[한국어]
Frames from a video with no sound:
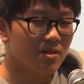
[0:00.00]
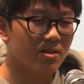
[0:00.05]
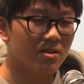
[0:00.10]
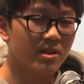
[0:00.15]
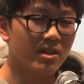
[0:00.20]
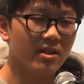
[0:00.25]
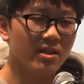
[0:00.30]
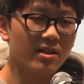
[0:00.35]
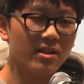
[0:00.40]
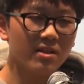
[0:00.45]

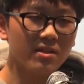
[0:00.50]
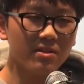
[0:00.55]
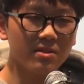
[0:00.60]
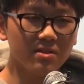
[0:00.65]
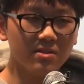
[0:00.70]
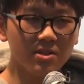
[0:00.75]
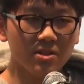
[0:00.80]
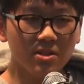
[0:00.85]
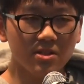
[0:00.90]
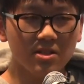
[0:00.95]
제
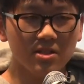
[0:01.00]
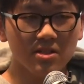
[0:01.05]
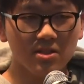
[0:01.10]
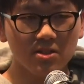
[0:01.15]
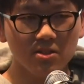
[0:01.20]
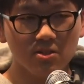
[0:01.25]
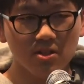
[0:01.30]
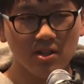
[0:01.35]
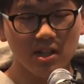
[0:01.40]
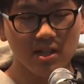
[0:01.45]
저
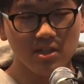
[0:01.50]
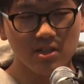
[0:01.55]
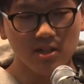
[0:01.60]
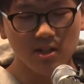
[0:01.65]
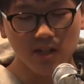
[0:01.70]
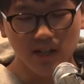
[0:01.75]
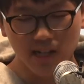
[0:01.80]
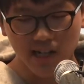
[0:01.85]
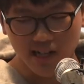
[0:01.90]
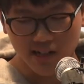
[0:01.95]
스스로가
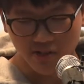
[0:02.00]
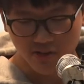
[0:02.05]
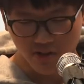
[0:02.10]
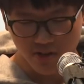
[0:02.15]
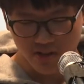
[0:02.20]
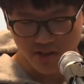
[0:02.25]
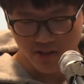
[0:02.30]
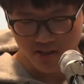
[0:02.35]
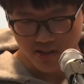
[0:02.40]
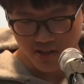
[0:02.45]
저를 가두고
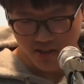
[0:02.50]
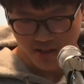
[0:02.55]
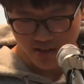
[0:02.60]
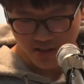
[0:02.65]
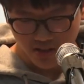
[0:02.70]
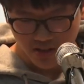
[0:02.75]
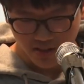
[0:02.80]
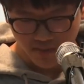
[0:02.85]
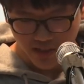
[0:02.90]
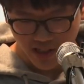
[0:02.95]
있었던
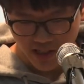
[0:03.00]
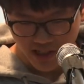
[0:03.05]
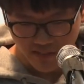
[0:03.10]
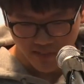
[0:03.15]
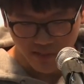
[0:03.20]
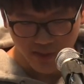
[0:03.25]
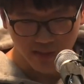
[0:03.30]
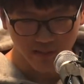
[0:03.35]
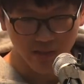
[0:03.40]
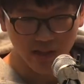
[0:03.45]
저만의
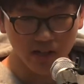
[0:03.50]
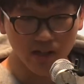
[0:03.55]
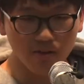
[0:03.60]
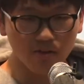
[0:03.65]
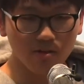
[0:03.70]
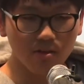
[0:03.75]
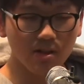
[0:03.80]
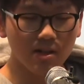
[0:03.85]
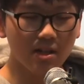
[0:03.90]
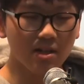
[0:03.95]
비밀의
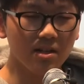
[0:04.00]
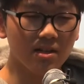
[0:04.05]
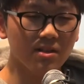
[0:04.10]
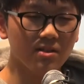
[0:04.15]
공간.